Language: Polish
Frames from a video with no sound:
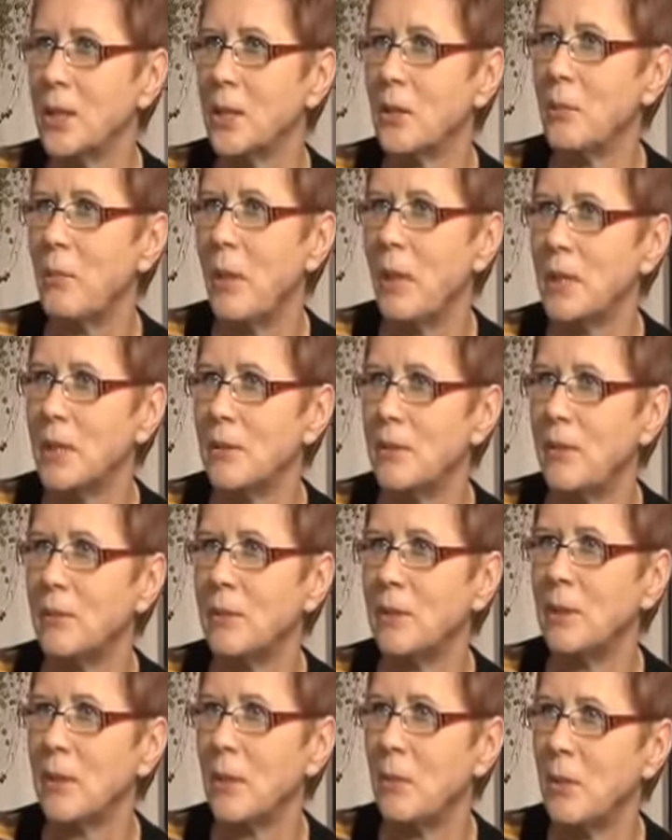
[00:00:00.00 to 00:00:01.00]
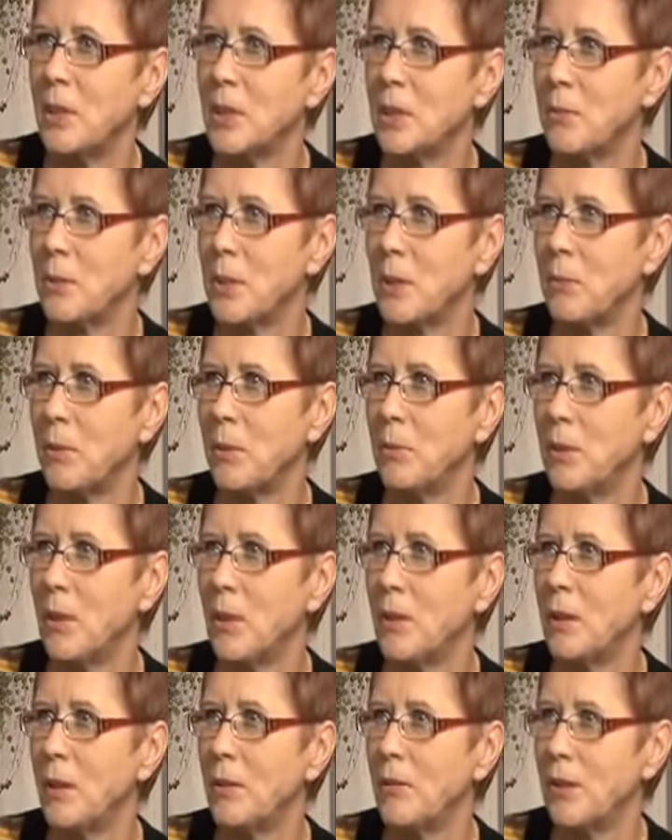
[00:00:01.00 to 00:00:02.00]
że u Państwa wątroba jest
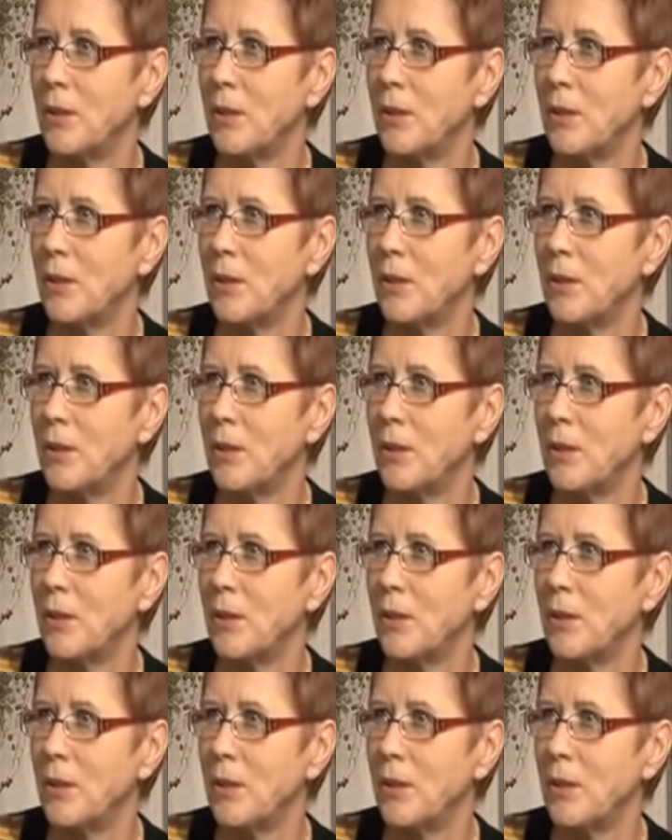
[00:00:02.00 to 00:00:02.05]
przepełniona,